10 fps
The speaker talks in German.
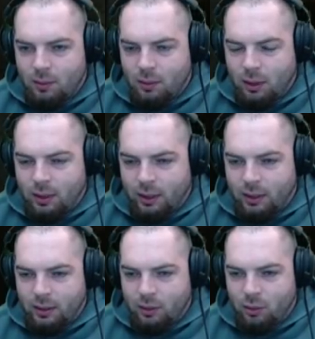Ja, die
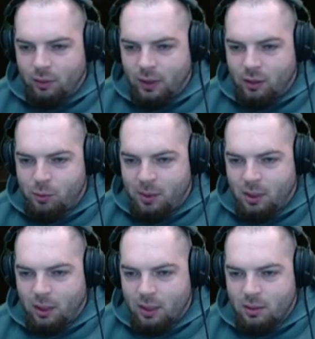reagieren nur, oft, wenn Spiele
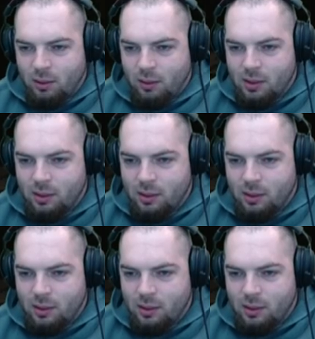da sind oder was?